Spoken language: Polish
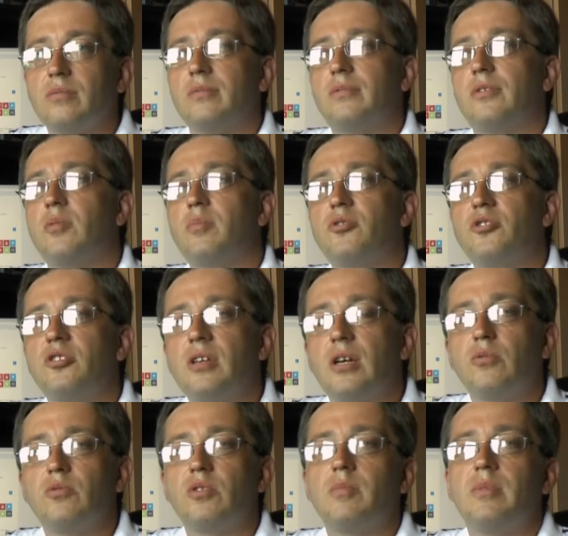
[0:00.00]

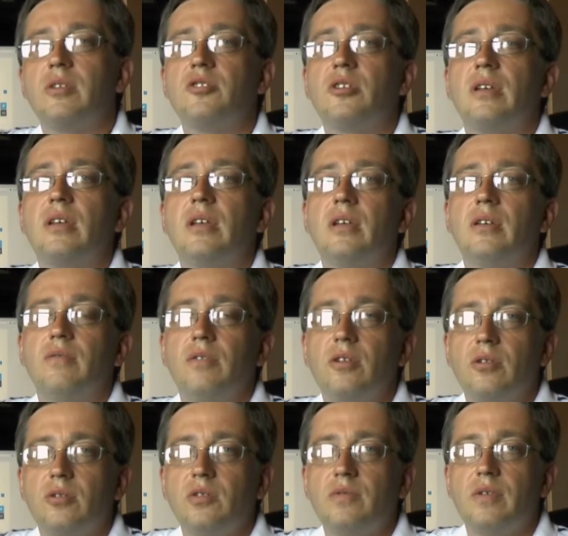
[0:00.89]
robocika, który będzie
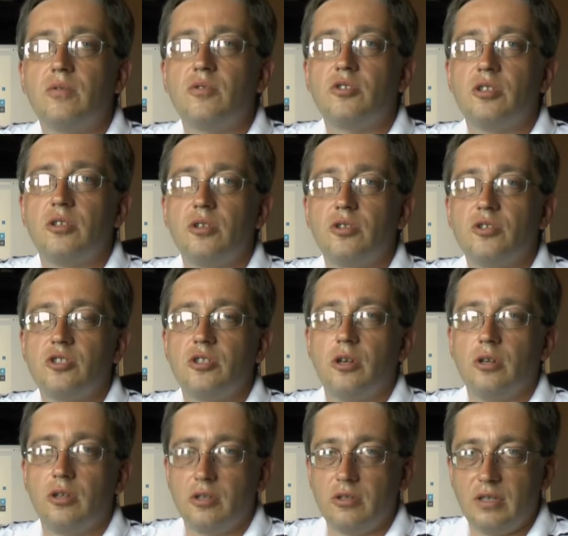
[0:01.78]
wykonywał czynności
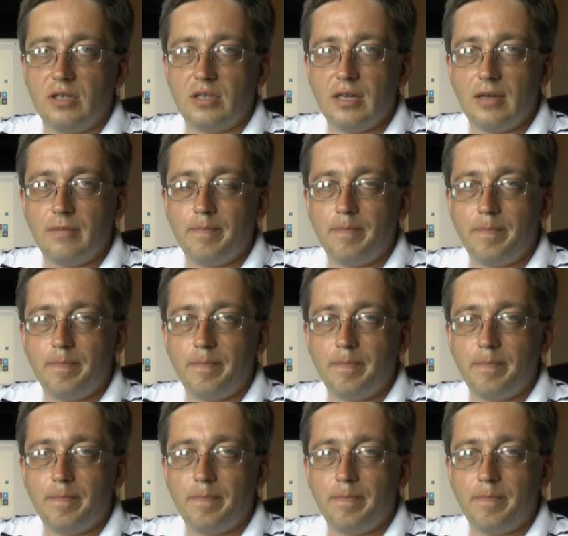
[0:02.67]
ogrodnika.